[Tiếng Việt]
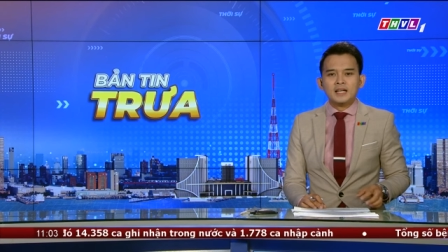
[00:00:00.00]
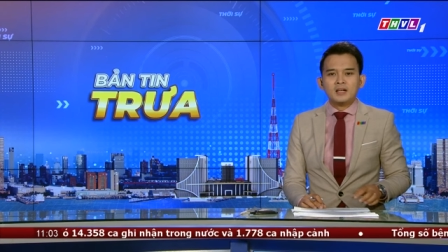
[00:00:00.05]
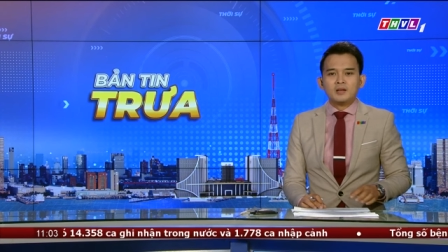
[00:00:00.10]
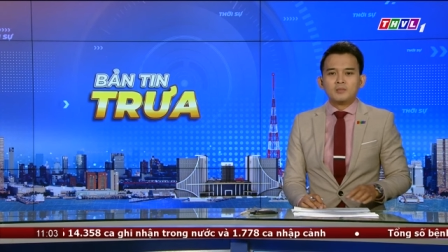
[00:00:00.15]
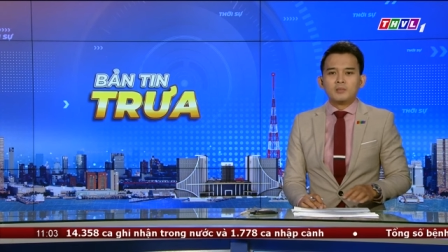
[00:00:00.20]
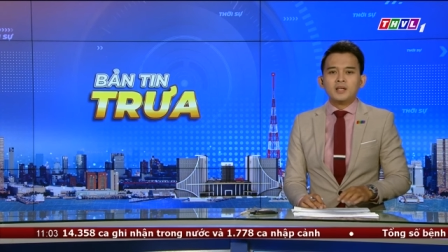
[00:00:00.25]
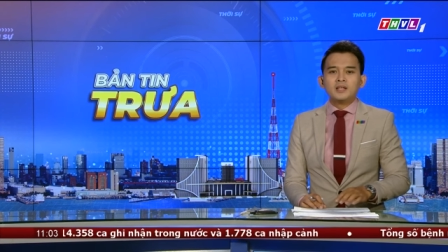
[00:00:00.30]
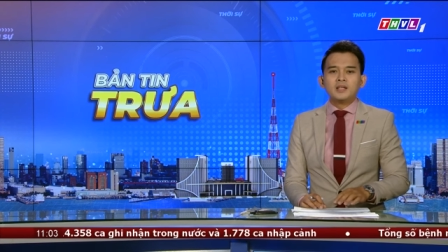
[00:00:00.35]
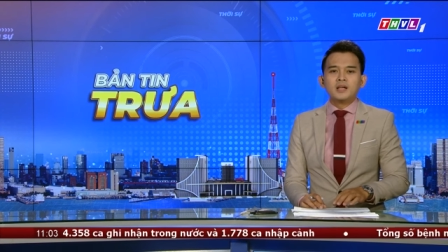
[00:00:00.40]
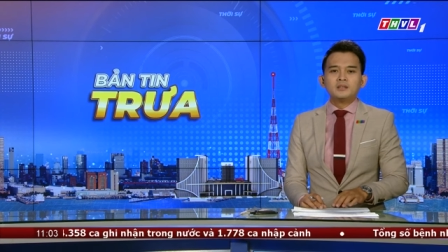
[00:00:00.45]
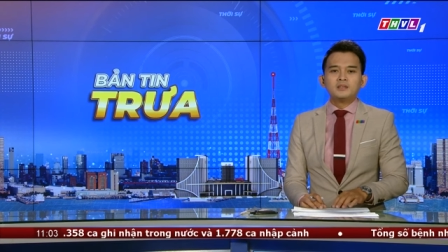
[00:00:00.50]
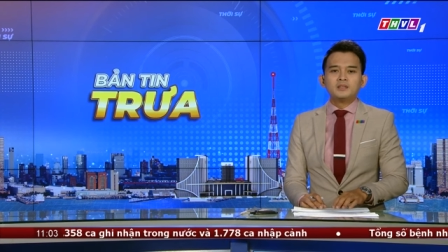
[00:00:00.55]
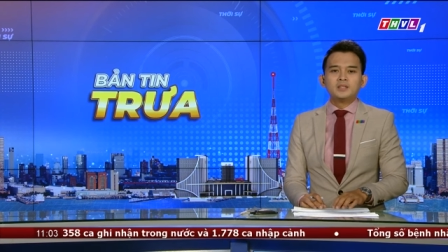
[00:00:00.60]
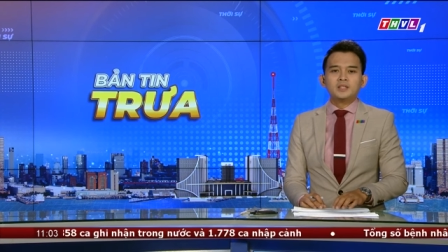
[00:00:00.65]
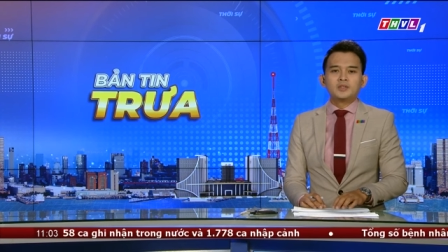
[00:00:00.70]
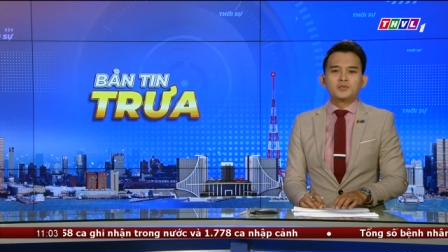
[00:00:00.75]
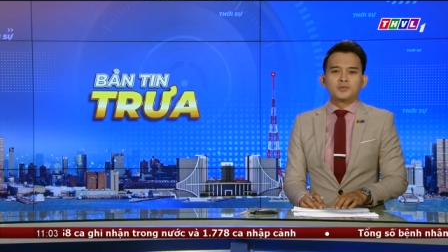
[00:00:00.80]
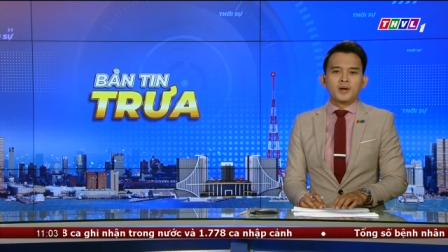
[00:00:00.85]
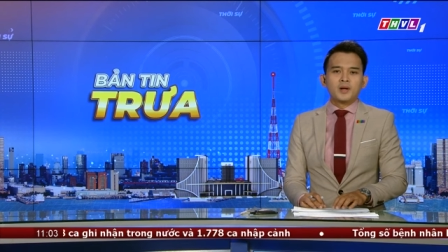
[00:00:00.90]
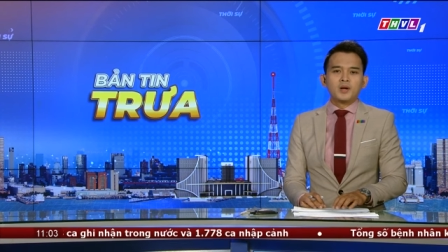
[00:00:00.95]
Bệnh nhân
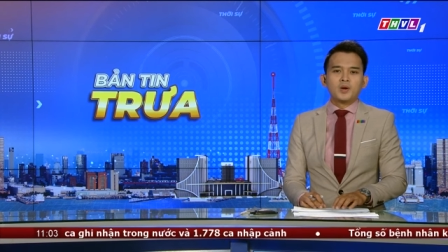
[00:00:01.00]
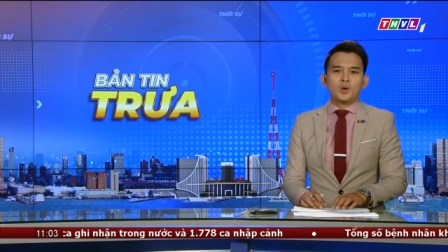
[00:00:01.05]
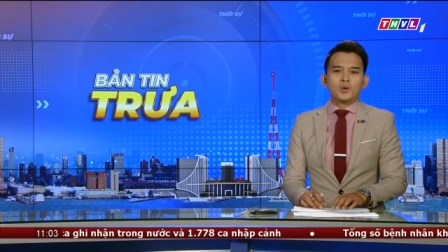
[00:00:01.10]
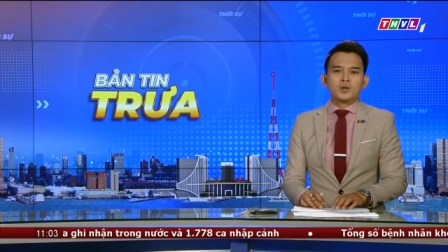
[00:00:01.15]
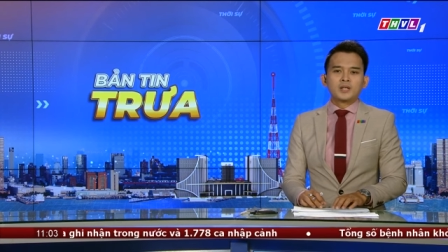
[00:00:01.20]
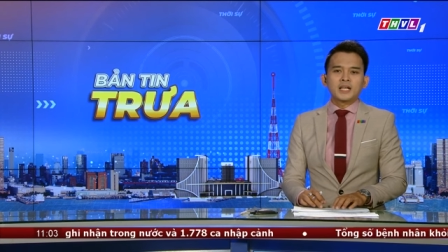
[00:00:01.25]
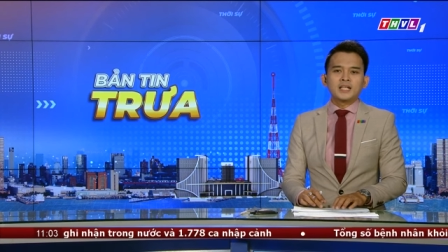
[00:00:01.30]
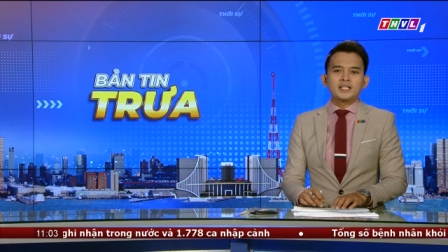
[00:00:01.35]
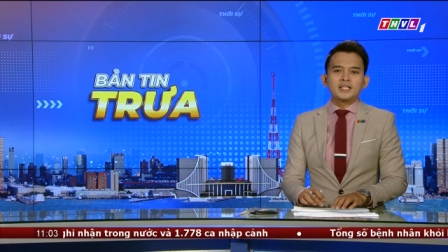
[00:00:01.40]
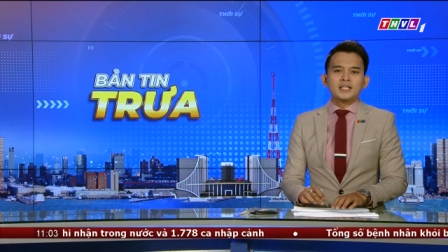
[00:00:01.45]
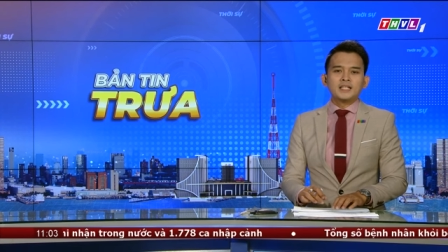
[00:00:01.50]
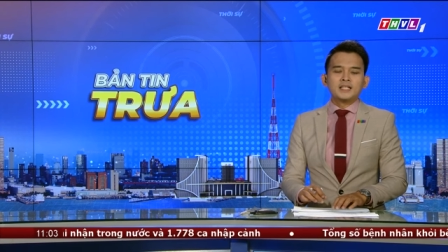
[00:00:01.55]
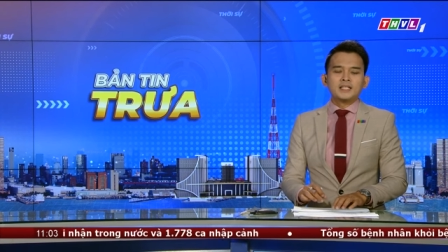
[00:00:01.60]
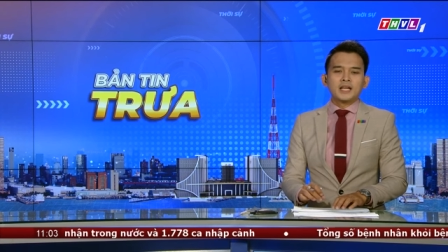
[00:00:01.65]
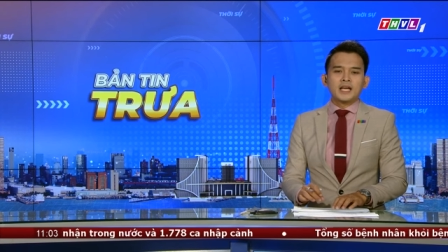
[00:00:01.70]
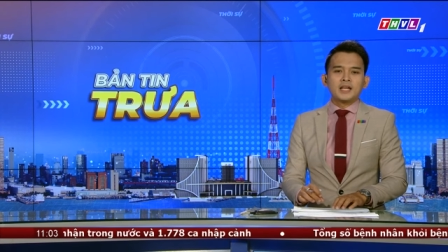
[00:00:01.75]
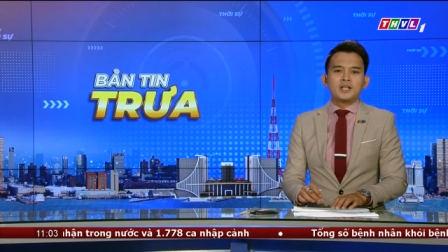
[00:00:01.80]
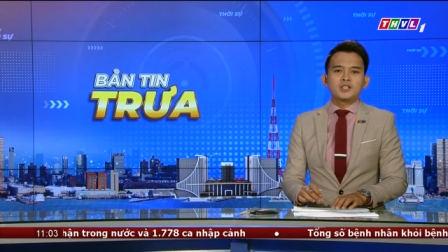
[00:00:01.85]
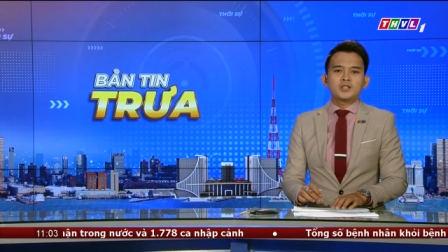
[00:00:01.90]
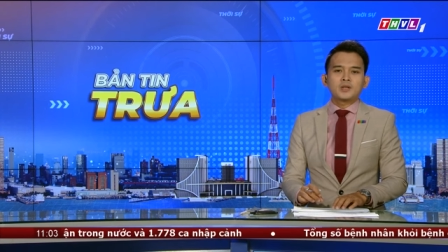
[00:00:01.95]
được phân luồng cách ly
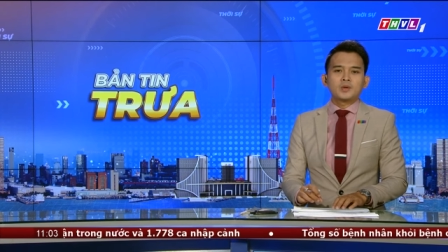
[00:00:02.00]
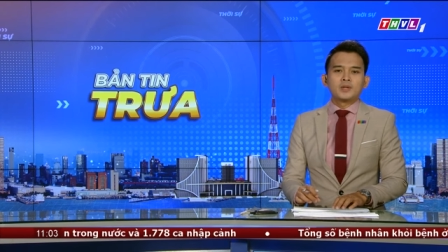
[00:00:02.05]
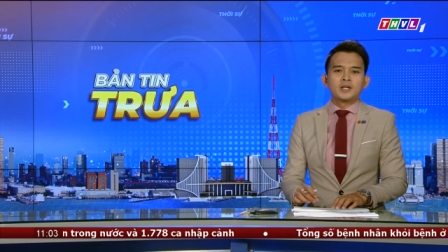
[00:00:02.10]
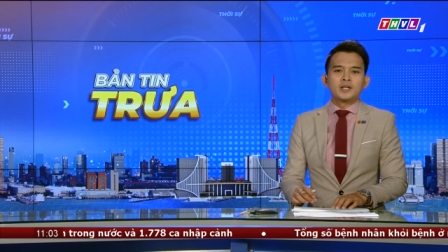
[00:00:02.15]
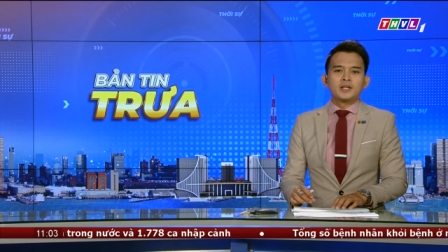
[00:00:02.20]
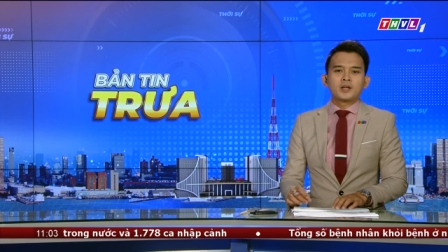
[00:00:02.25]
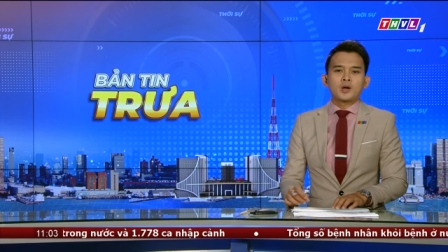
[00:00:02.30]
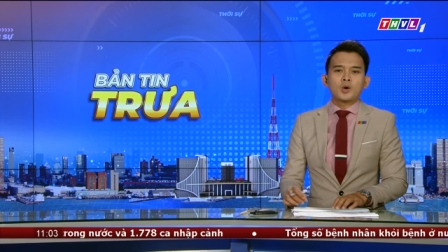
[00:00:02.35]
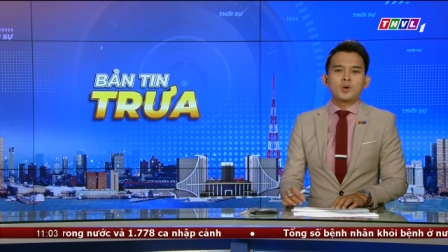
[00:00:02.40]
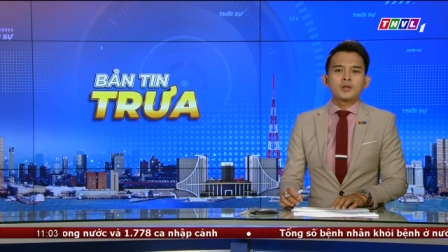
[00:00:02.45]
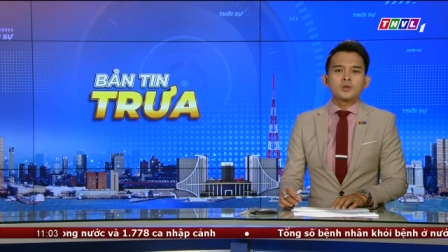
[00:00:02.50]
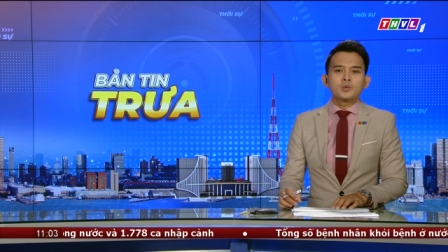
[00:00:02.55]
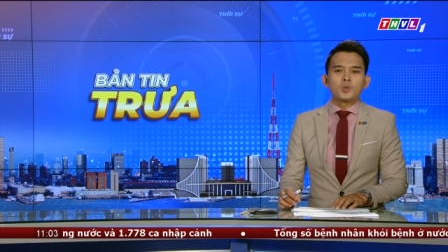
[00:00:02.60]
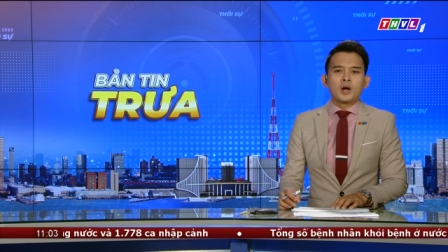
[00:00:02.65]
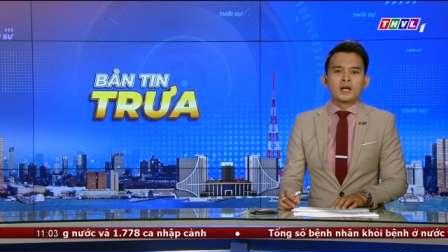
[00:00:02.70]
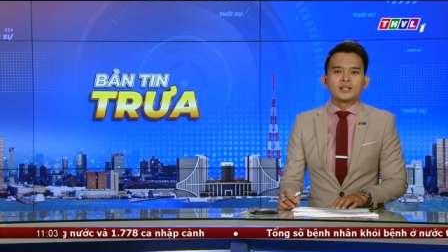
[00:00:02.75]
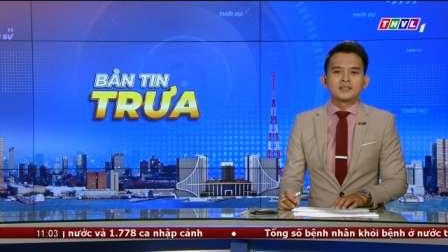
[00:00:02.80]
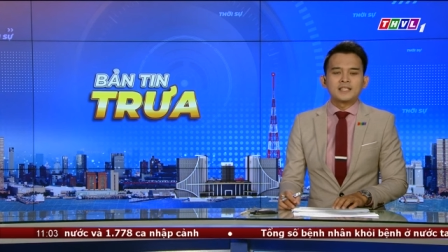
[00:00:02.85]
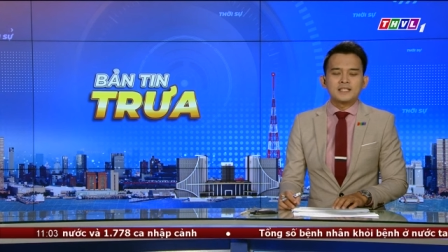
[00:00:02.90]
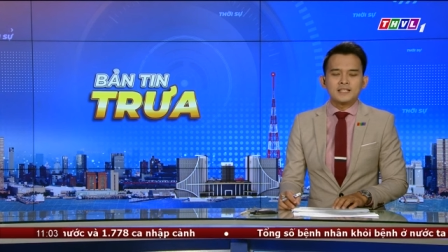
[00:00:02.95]
ngay sau khi có kết
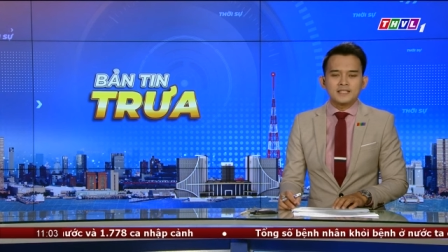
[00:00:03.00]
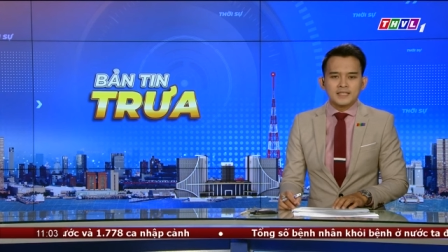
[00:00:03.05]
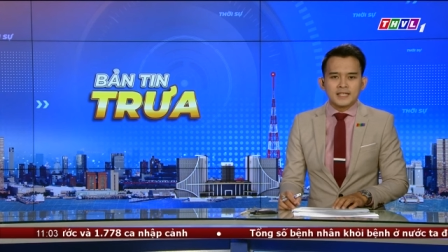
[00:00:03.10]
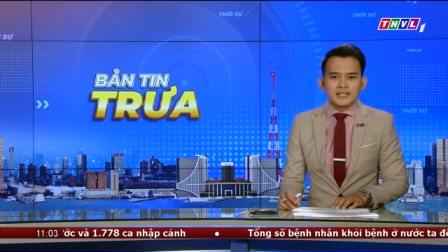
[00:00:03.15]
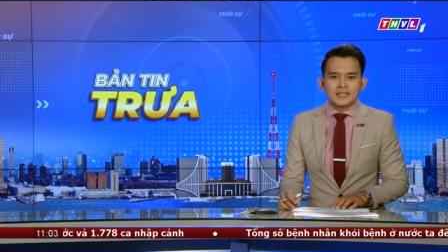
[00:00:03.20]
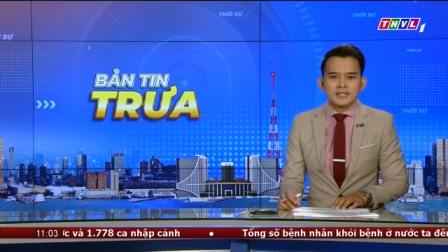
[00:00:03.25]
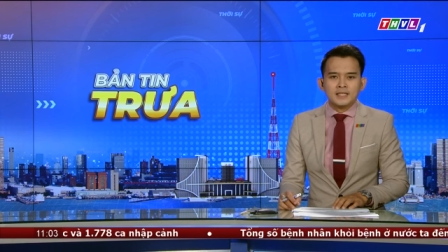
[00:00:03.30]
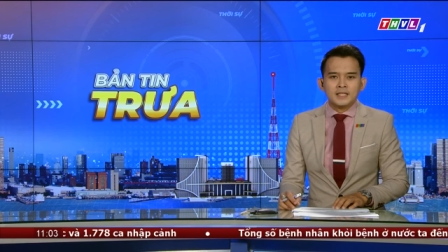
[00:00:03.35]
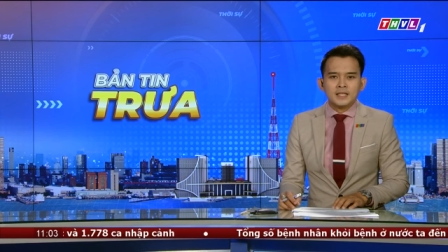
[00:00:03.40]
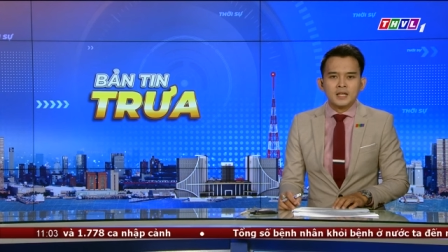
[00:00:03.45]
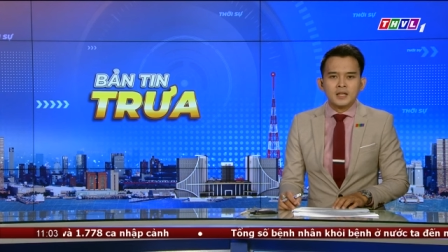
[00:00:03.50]
quả test nhanh.